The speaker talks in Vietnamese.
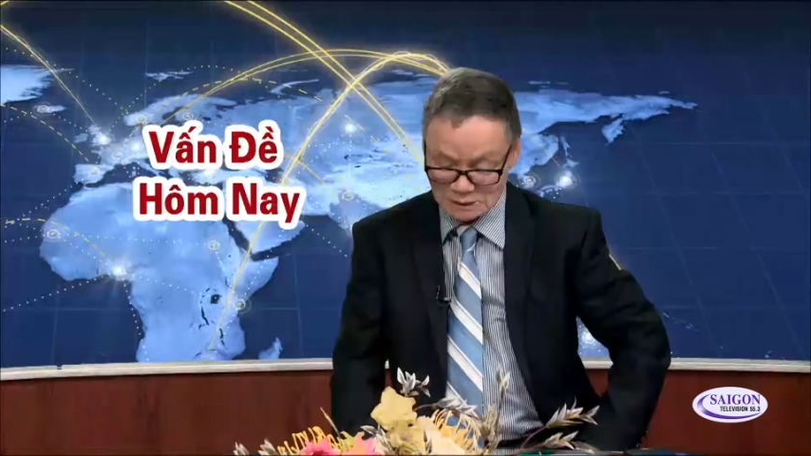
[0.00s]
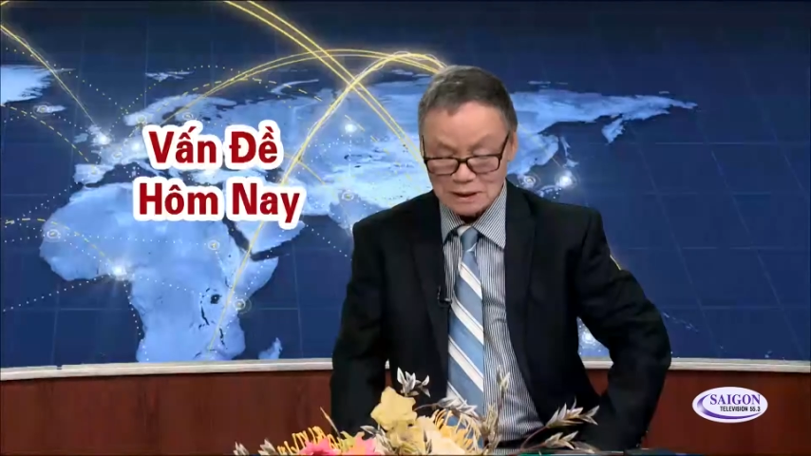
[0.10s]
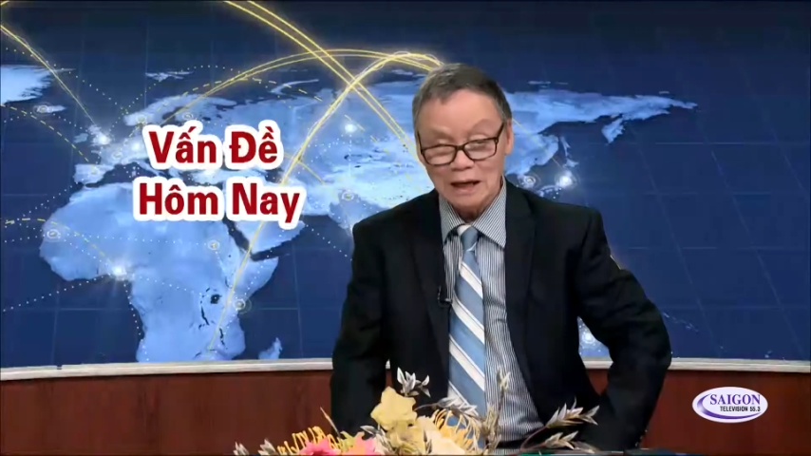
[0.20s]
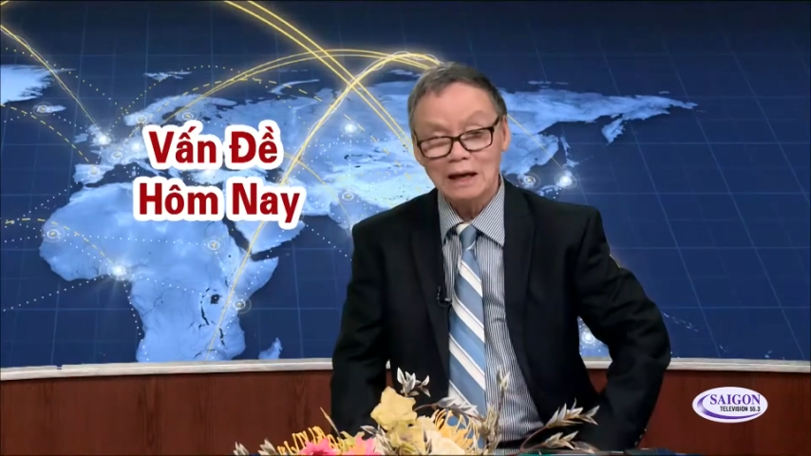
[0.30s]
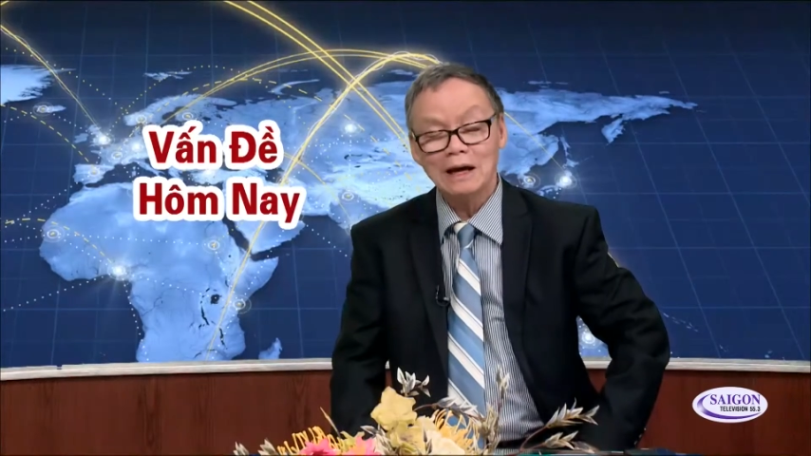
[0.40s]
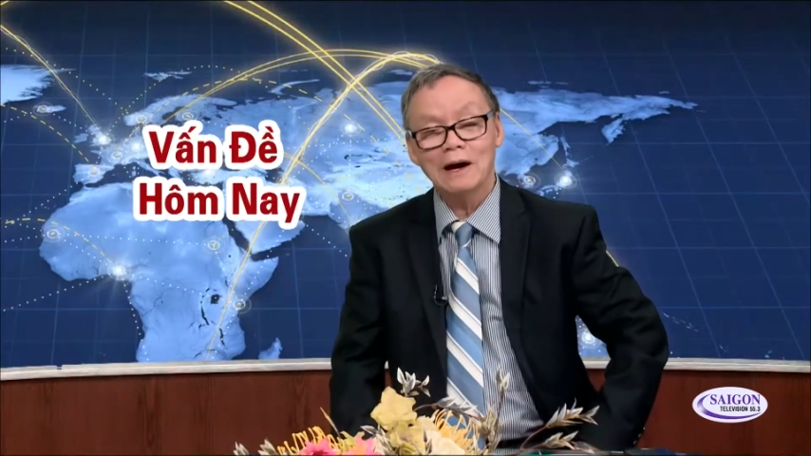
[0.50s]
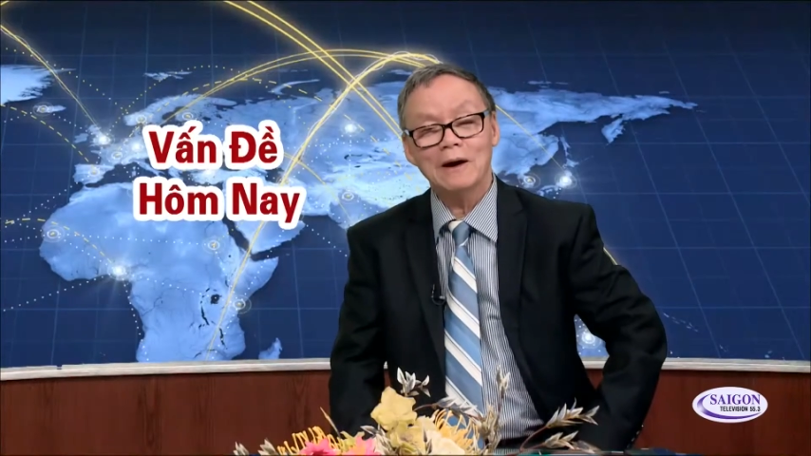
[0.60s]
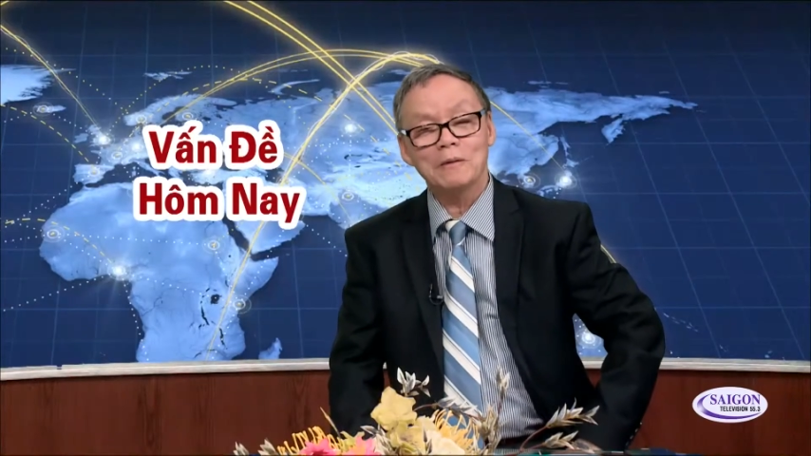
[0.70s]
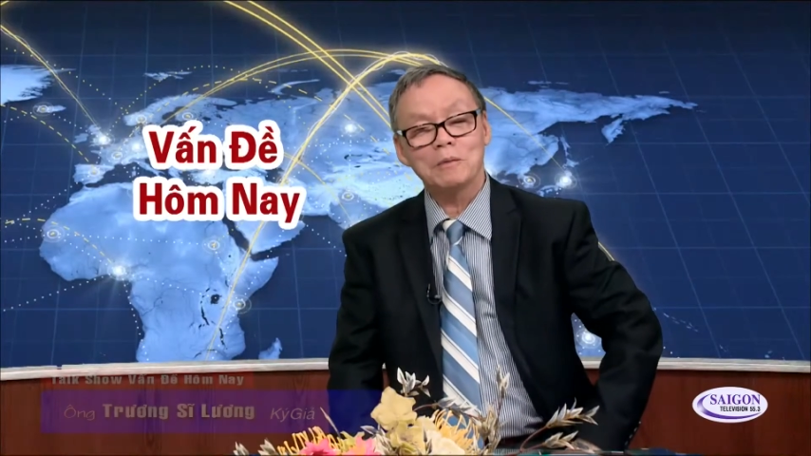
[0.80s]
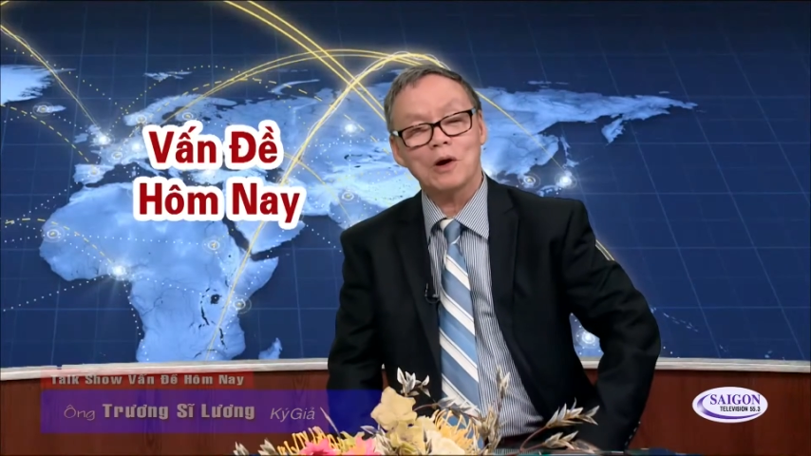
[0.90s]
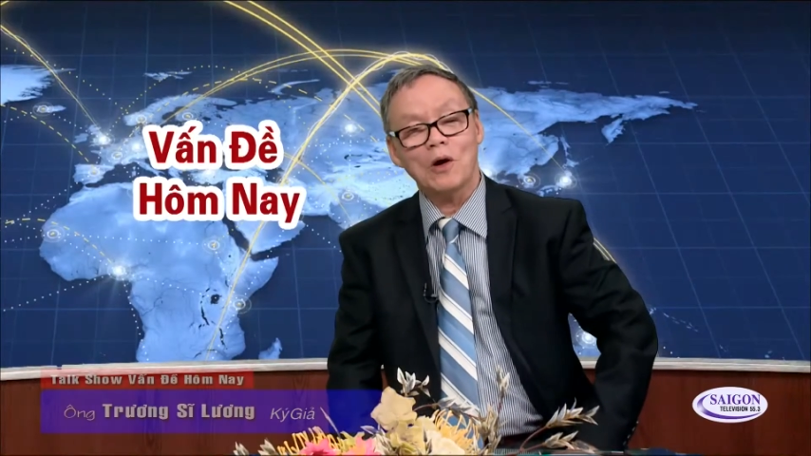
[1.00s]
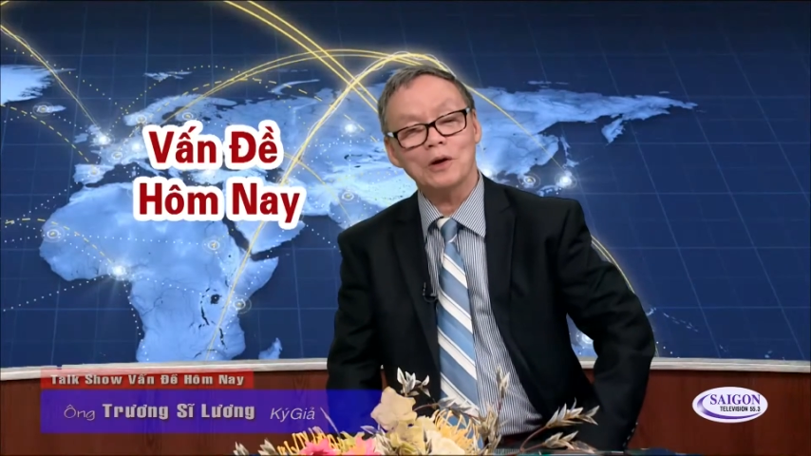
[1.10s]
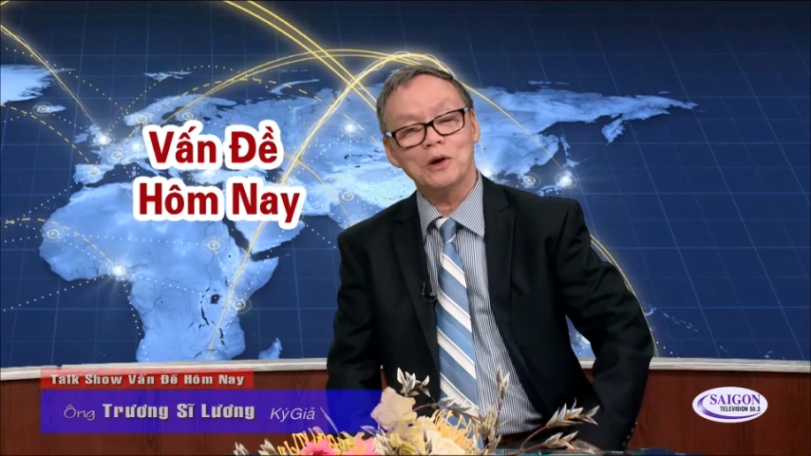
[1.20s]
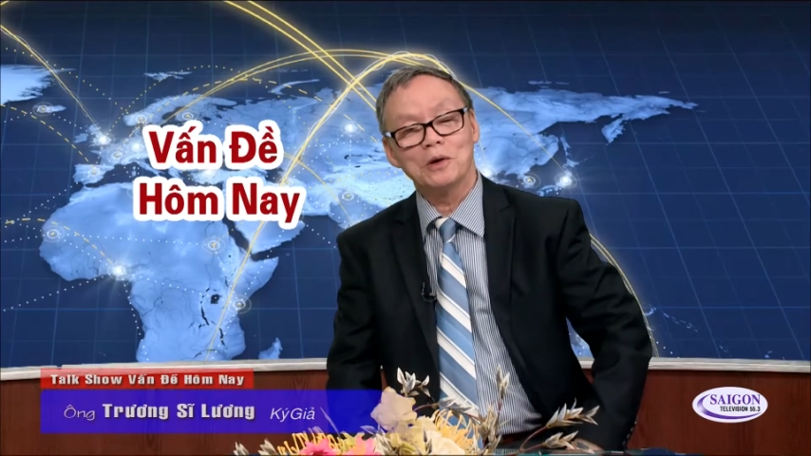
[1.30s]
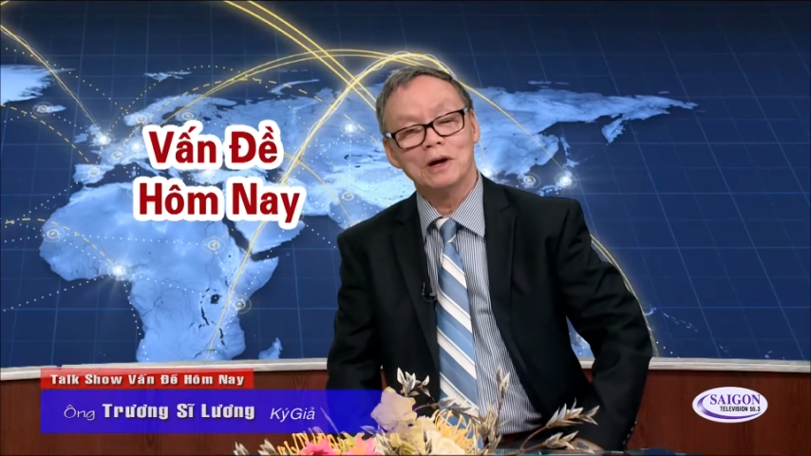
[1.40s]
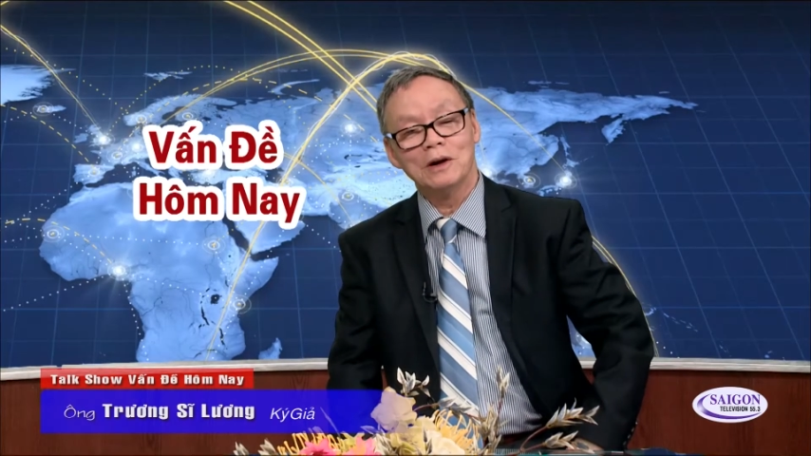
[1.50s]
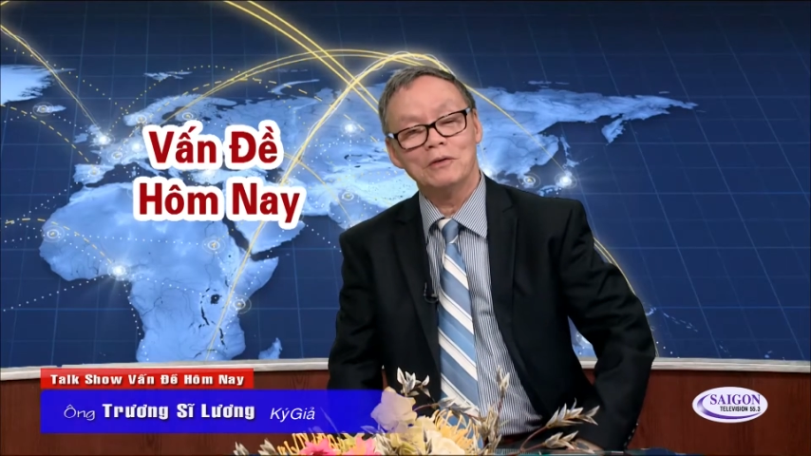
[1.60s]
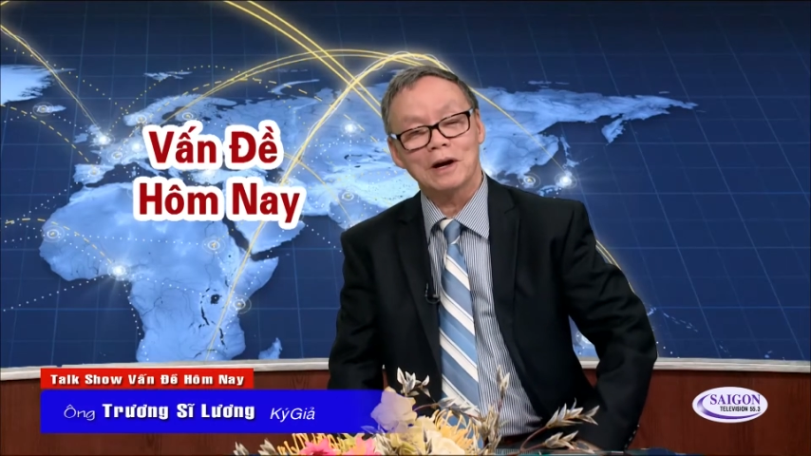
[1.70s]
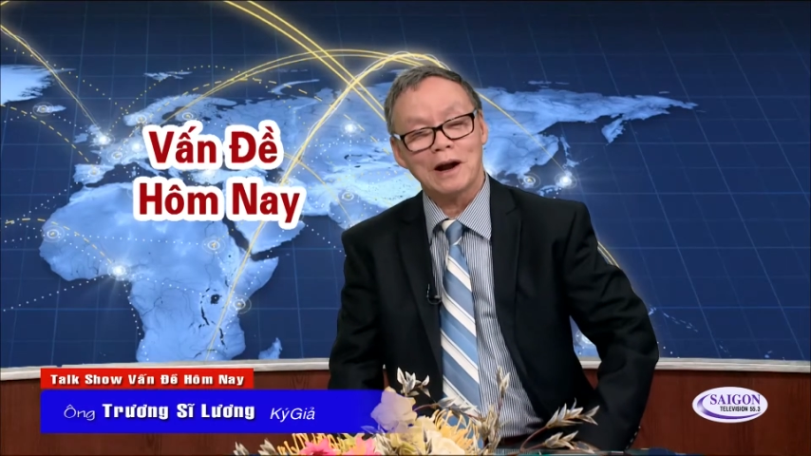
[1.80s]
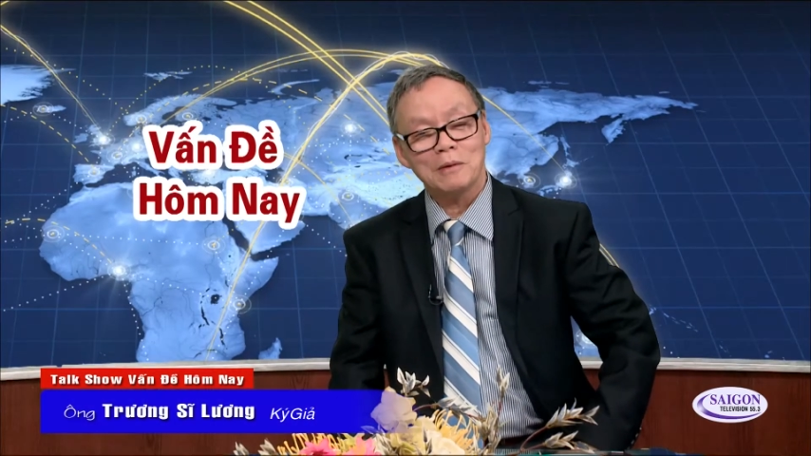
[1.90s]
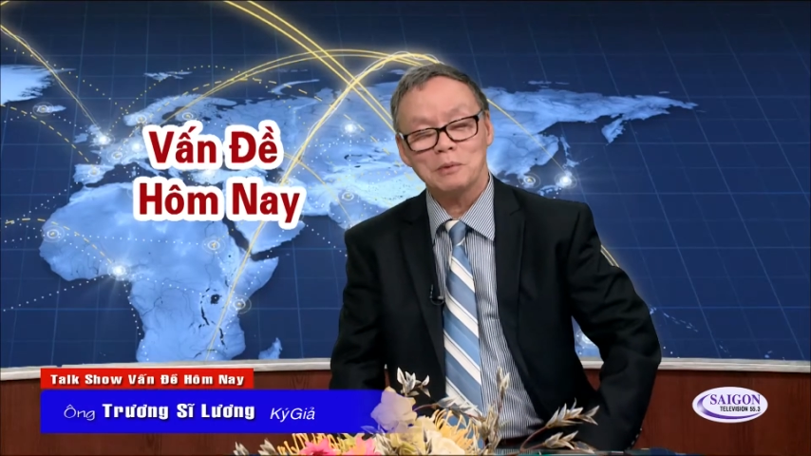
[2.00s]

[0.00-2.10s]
thì à, có nhiều người Việt Nam